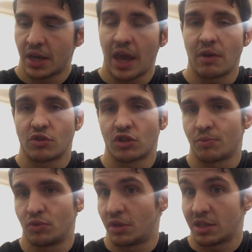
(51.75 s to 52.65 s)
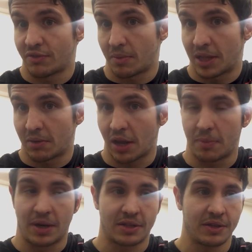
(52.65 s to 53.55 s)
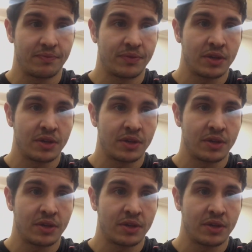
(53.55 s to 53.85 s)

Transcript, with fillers: e a un certo punto inizia a formare da qualche parte.